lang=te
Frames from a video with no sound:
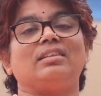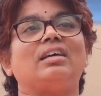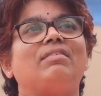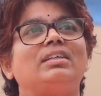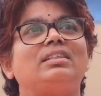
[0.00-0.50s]

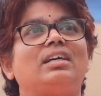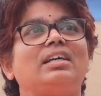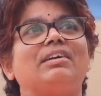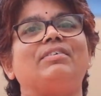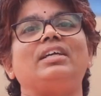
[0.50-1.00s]
తర్వాత
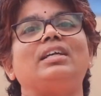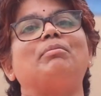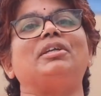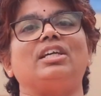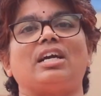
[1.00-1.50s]
ఎవరైనా
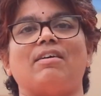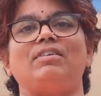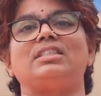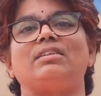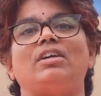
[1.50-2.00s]
మనకి
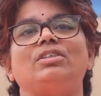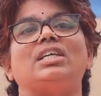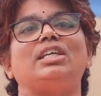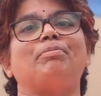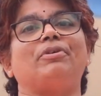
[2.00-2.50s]
కావలసిన వాళ్ళు
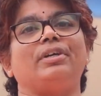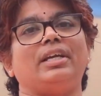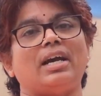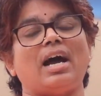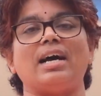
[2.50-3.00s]

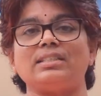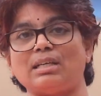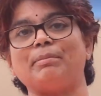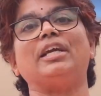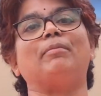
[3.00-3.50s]
చనిపోయే ఆ
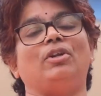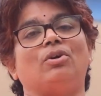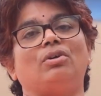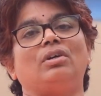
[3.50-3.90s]
సమయంలో